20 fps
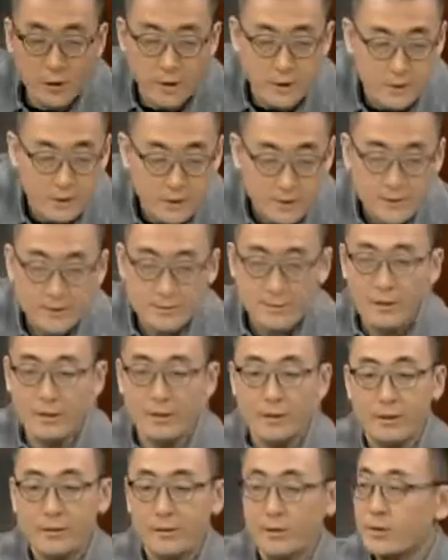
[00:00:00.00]
说啊，
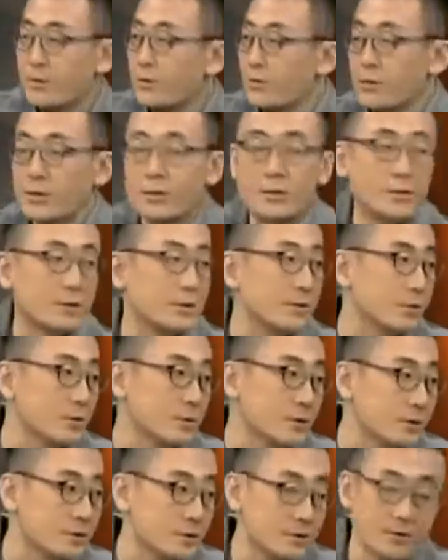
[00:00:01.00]
这里边有一个挺
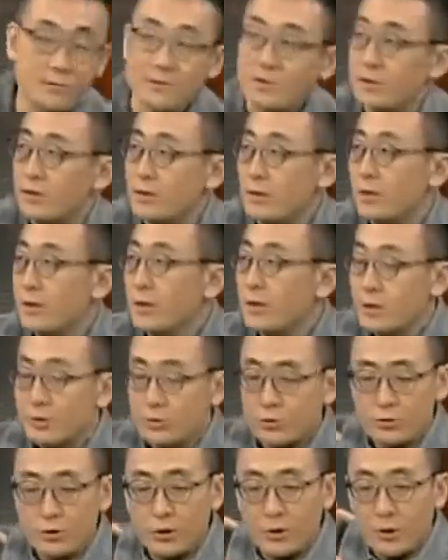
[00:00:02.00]
有意思的问题，
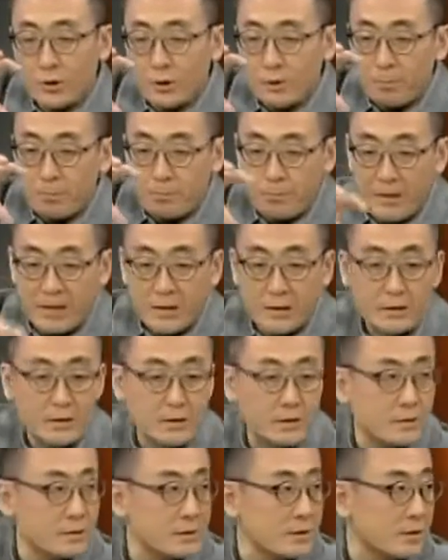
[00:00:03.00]
就说。北
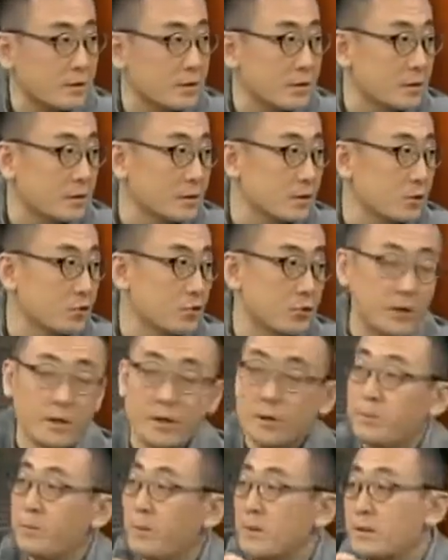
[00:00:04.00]
京现在这
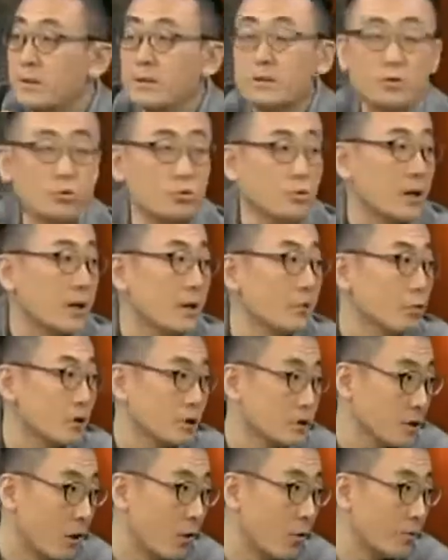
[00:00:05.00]
水本身就越来
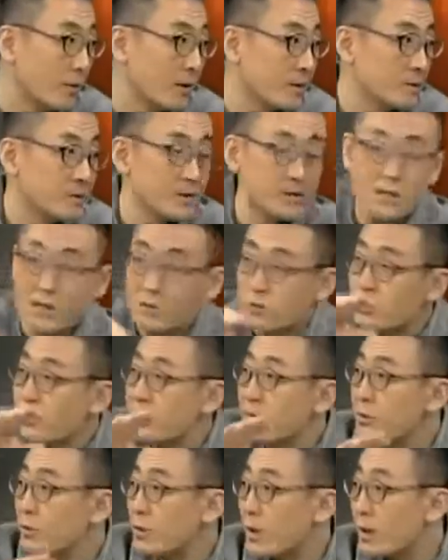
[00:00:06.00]
越少嘛，地下
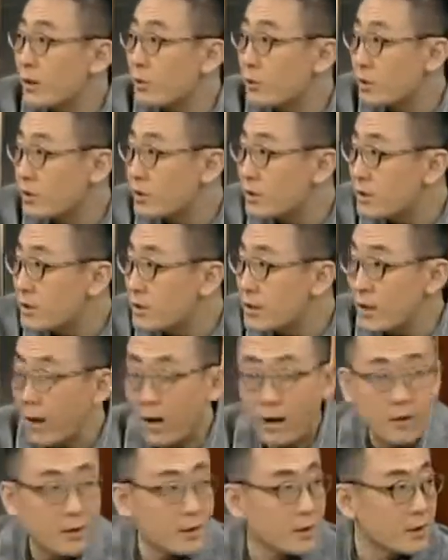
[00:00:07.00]
水位越来越低
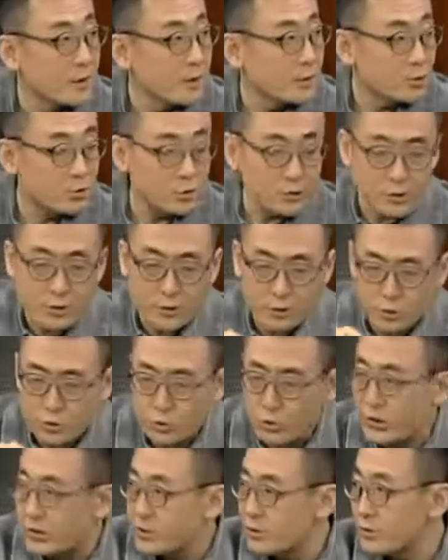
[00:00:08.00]
啊。说这个
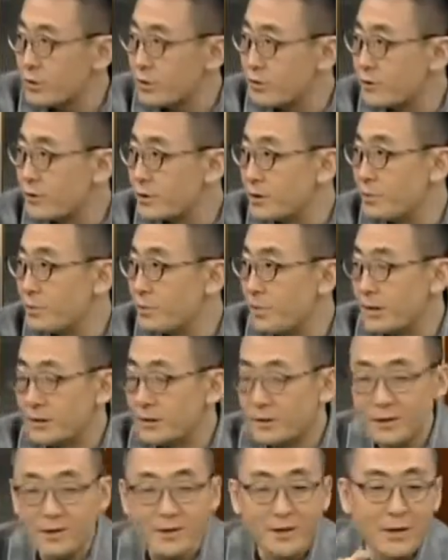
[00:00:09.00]
水质的问题
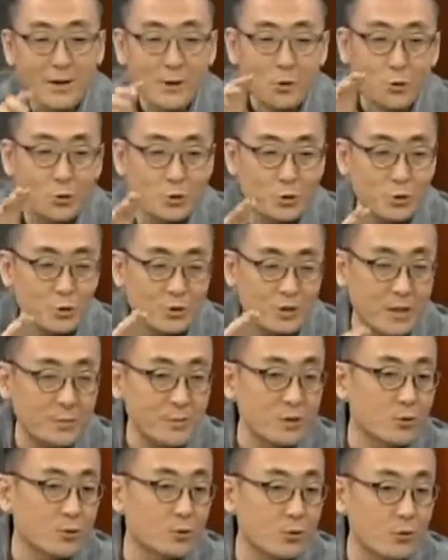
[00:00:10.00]
本身，过去
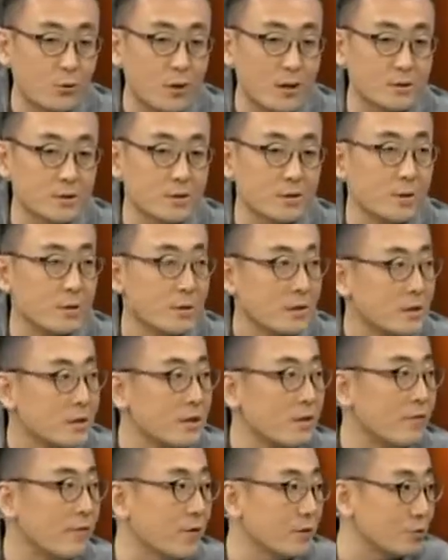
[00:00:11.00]
咱们有句话叫“
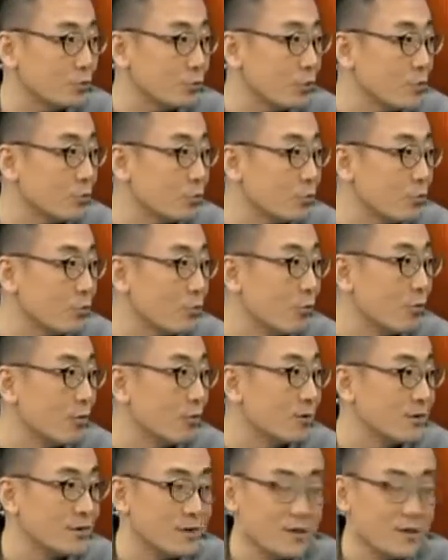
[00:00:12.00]
一方水土